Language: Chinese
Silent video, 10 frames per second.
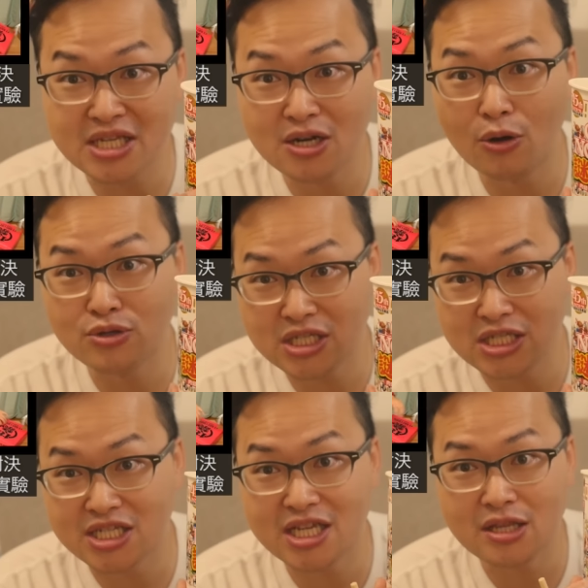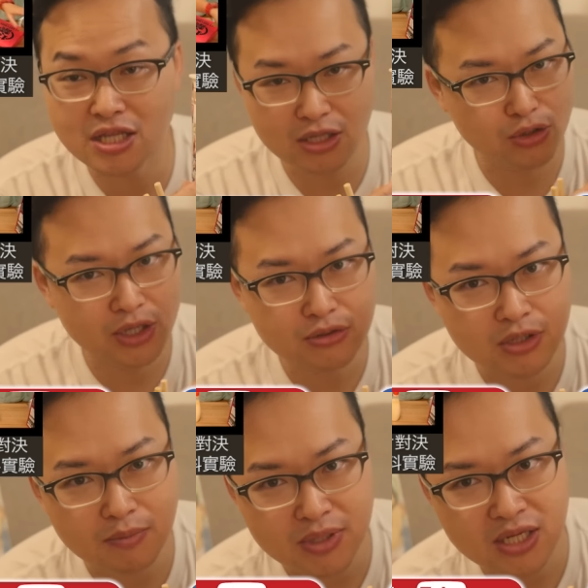肉季限定推出
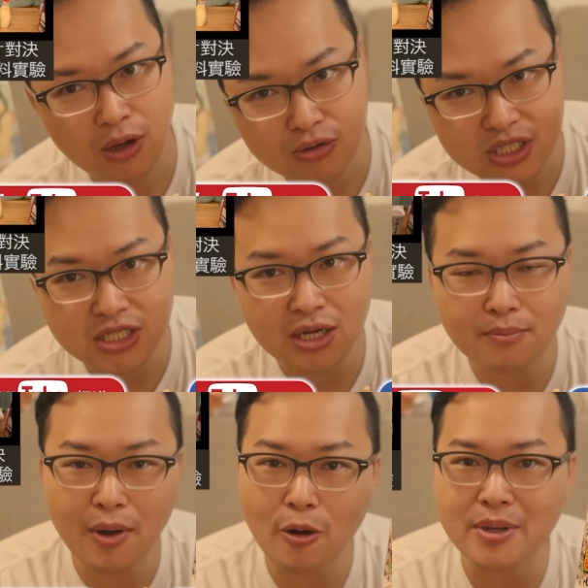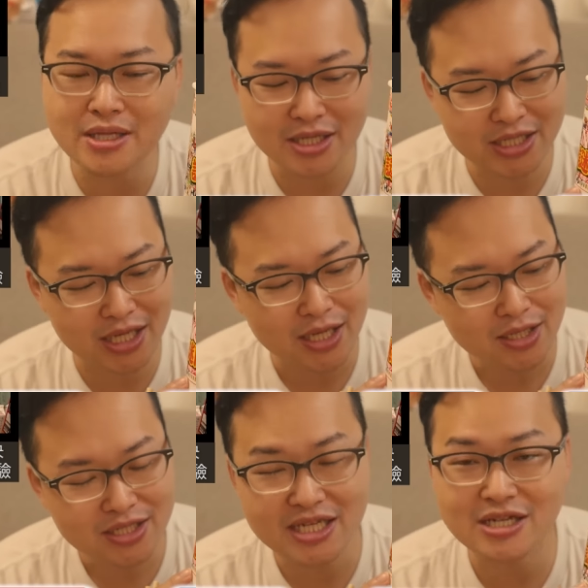的迷肉季的泡面的一些
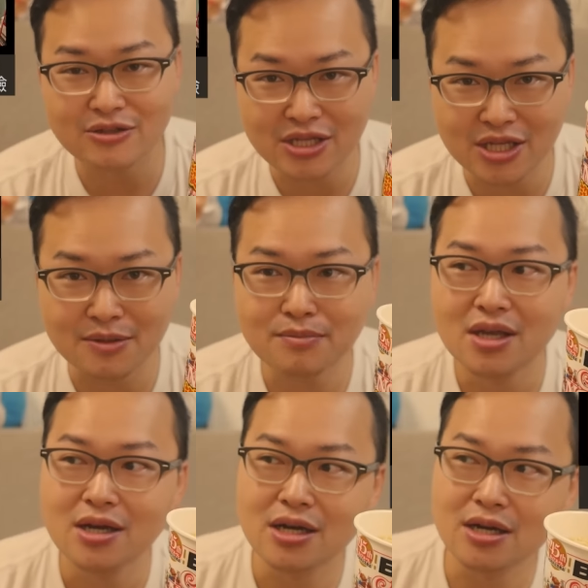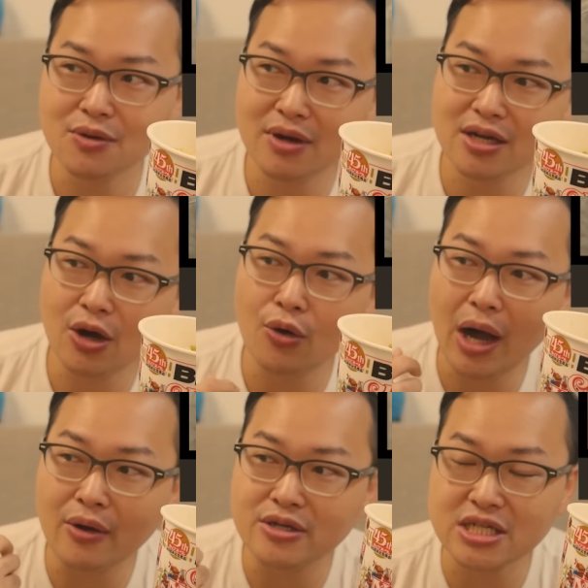介绍等等，呃，另外呢，偶尔还
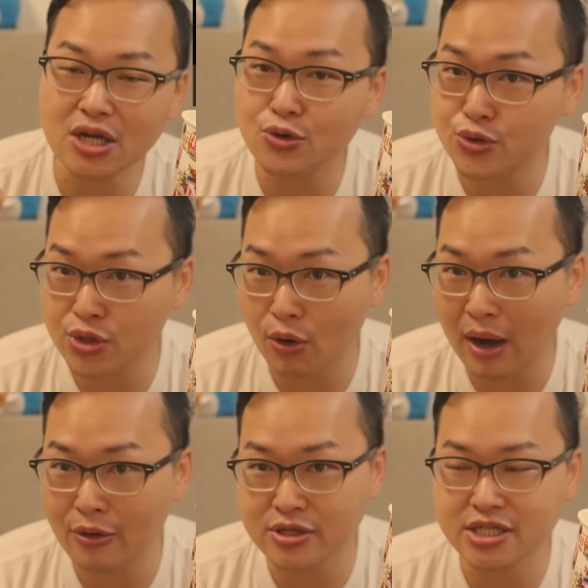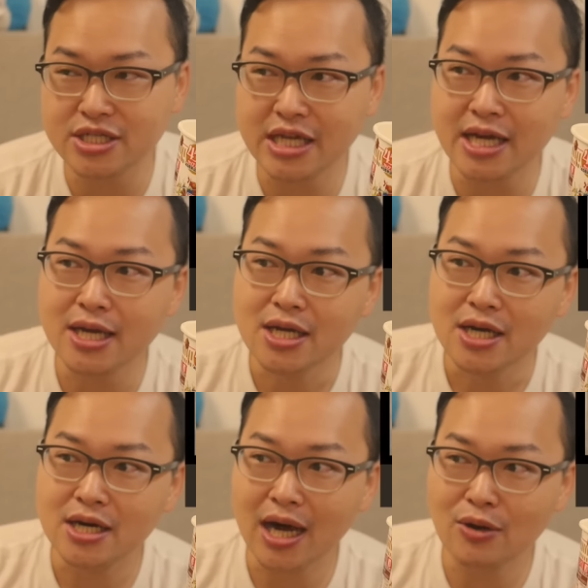会有像旅游啊，或者一些
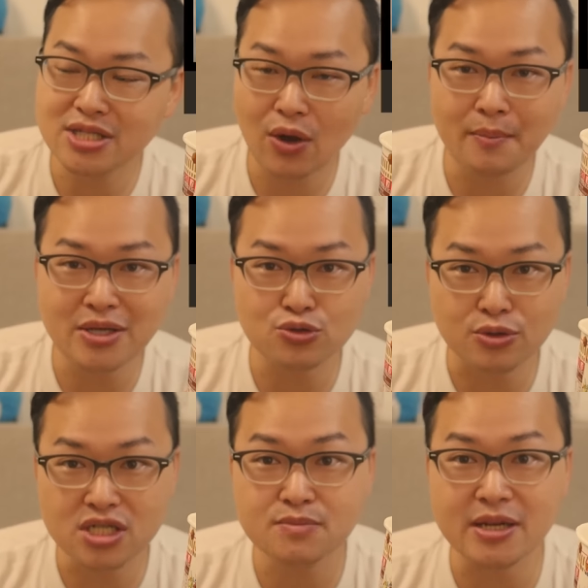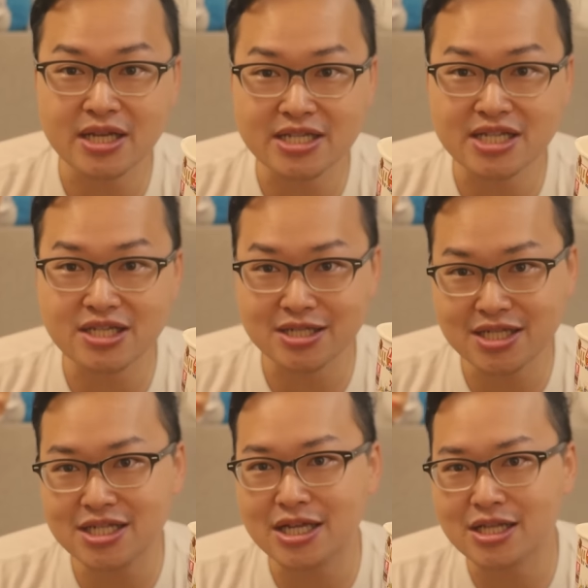呃阿伦在外面说日本的一些实
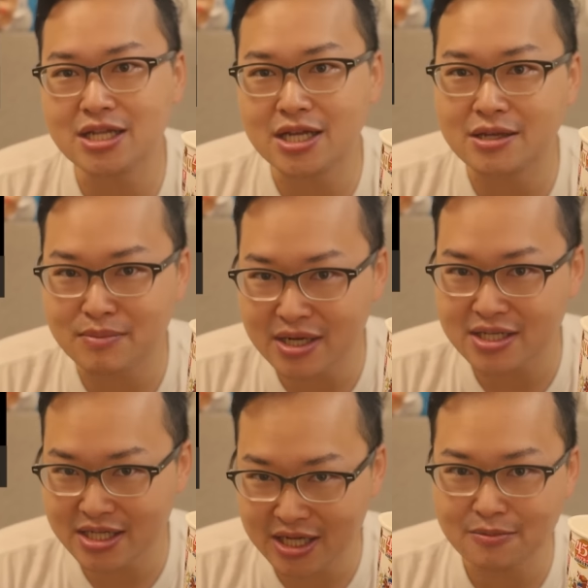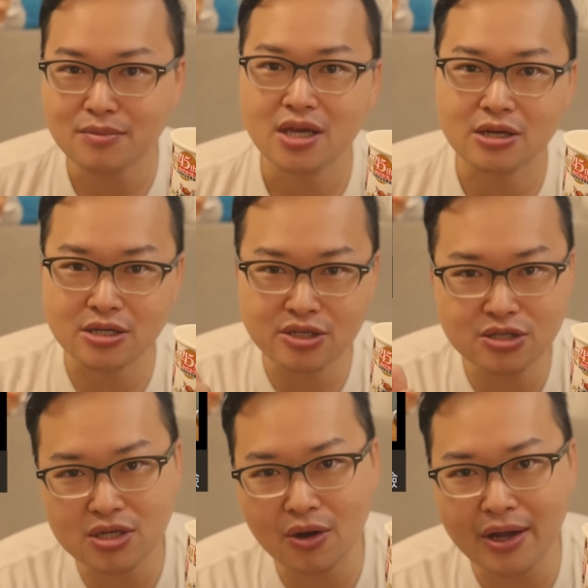际等等的影片的介绍。有兴
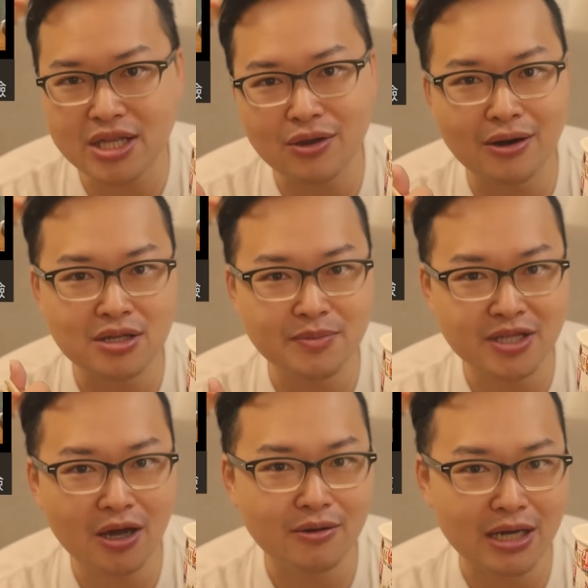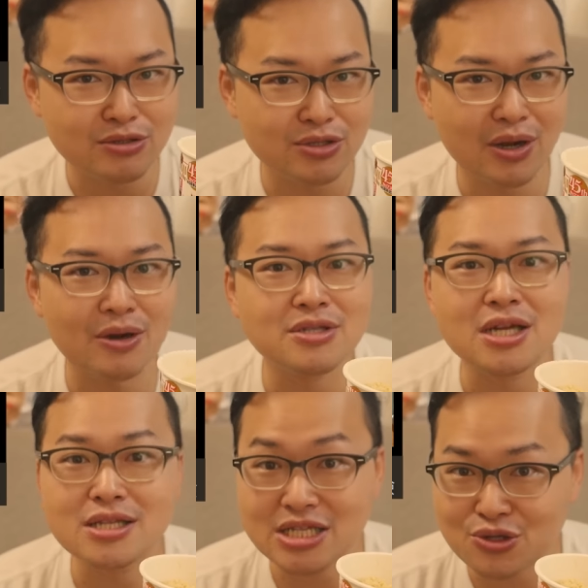趣的欢迎订阅阿伦的频道来追踪阿伦的
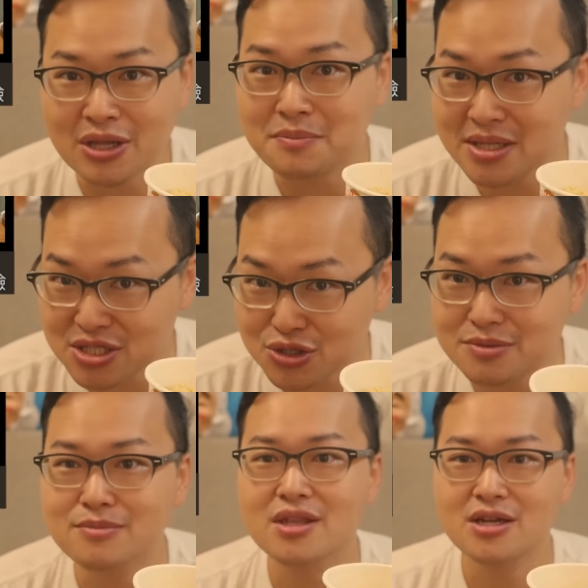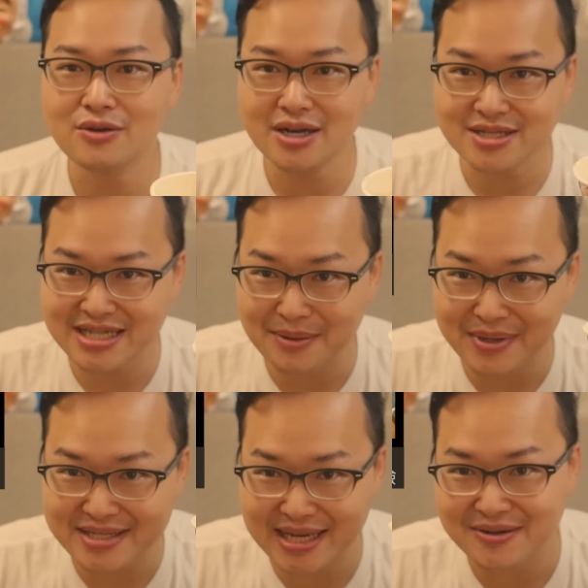第一手影片资讯。另外呢，这两
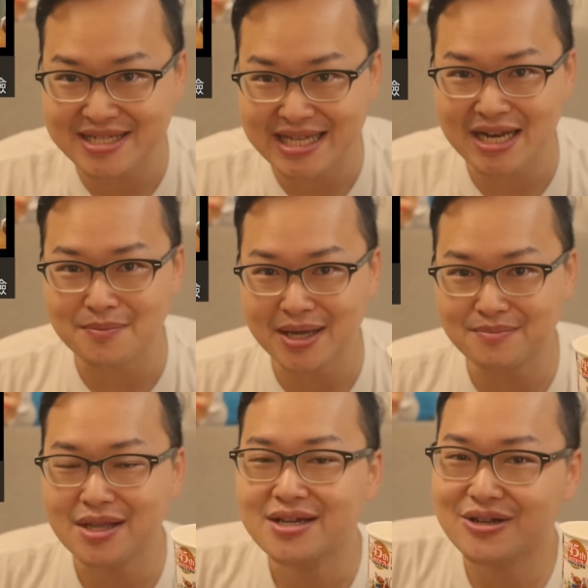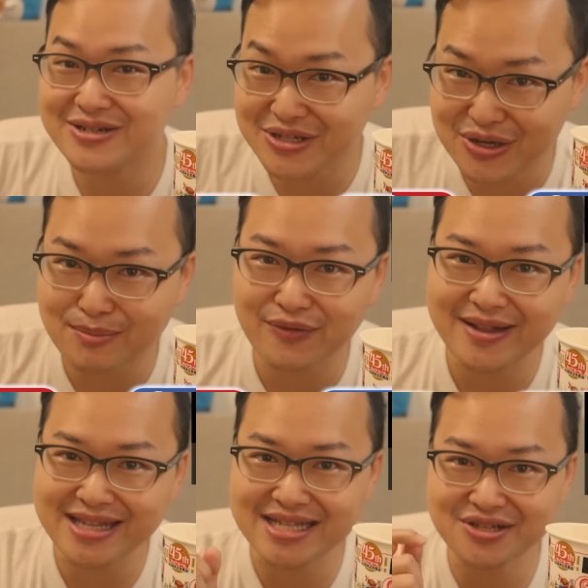边是阿伦其他影片，有兴趣的人不妨
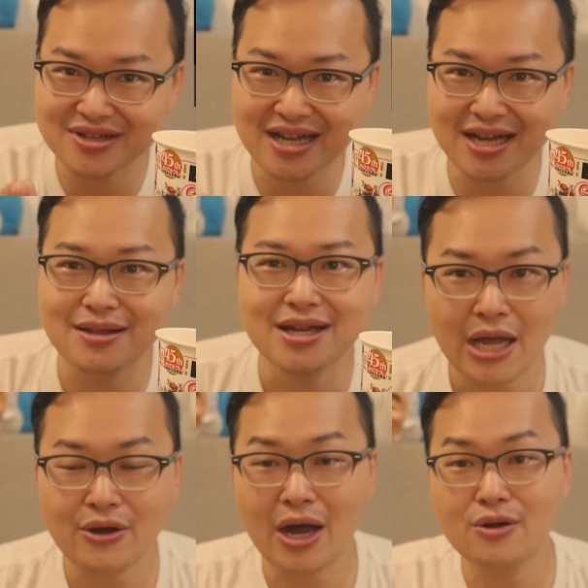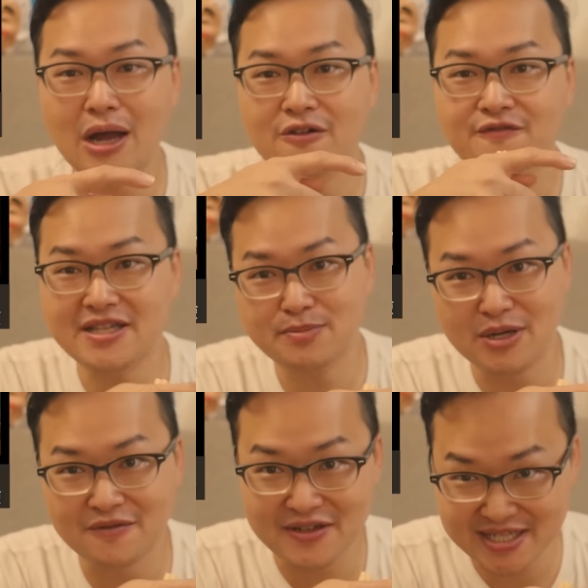点进去看看。还有阿伦还有 Facebook
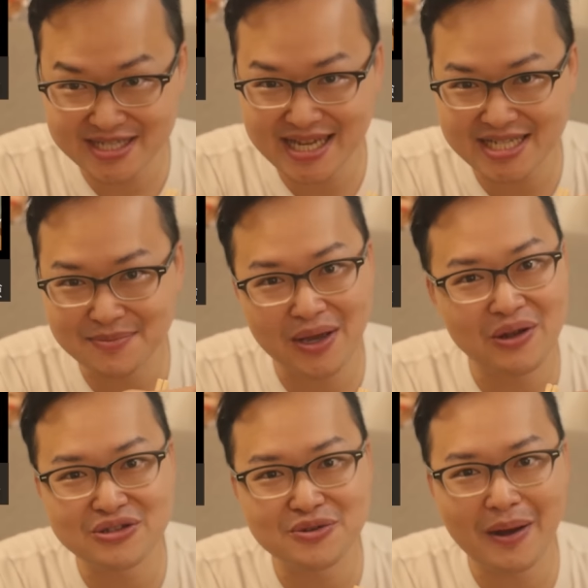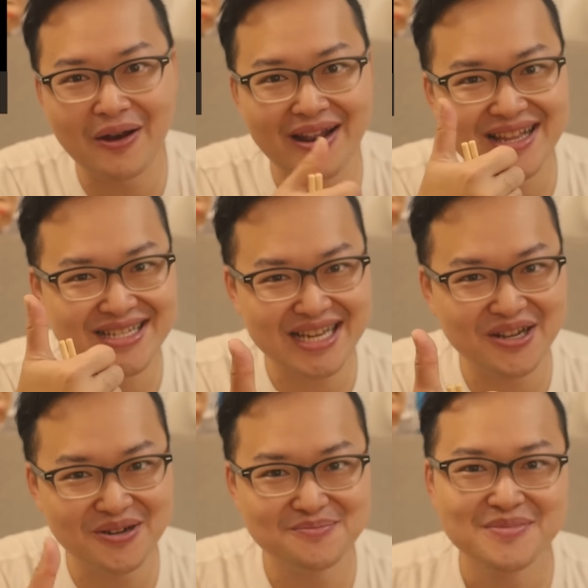粉丝页，请不要忘记帮忙阿伦一个赞
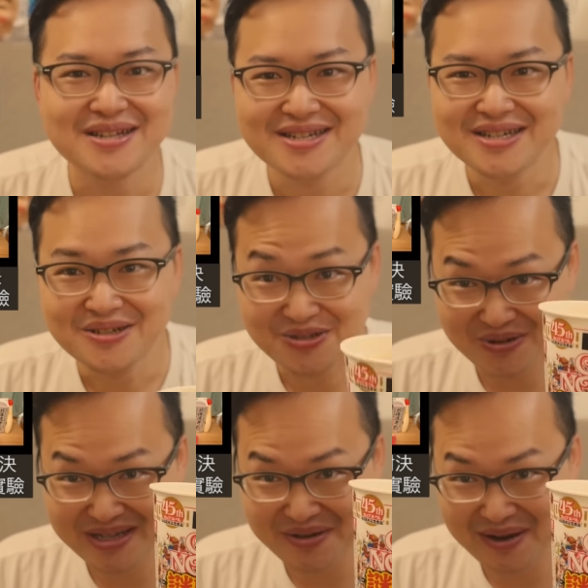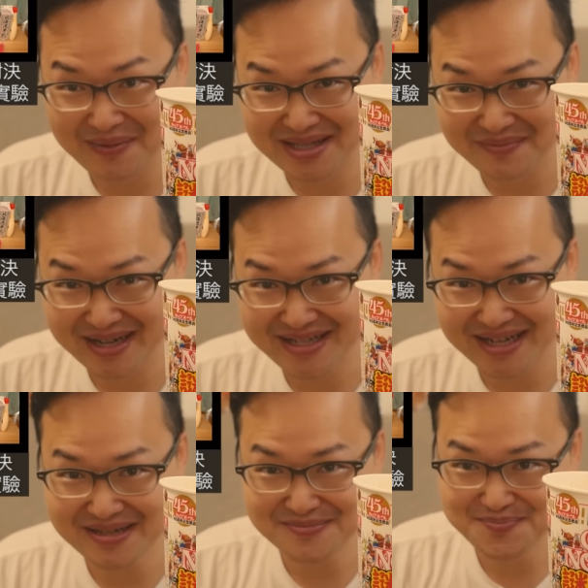哦。Soi doi ba mae lam in la
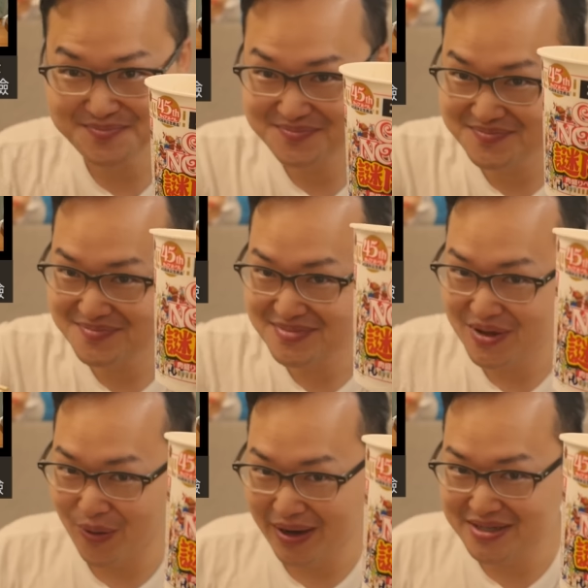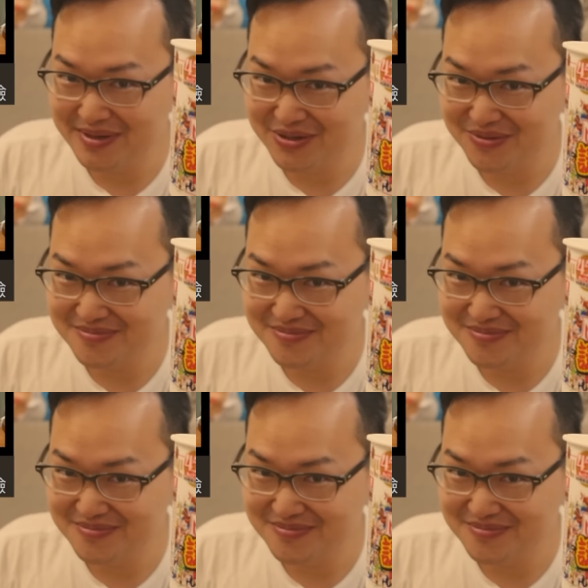song，我爱西马秀，